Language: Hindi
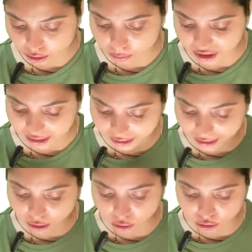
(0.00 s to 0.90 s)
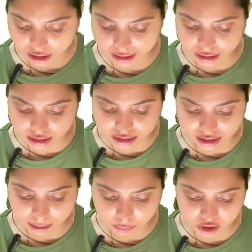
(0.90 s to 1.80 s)
मेंटेन्ड होता है जिसका
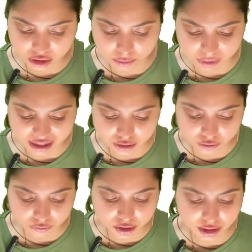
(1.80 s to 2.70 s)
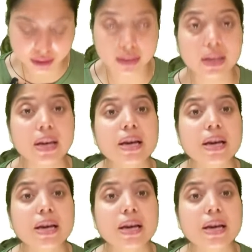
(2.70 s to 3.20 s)
टेम्परेचर माइनस फिफ्टीन डिग्री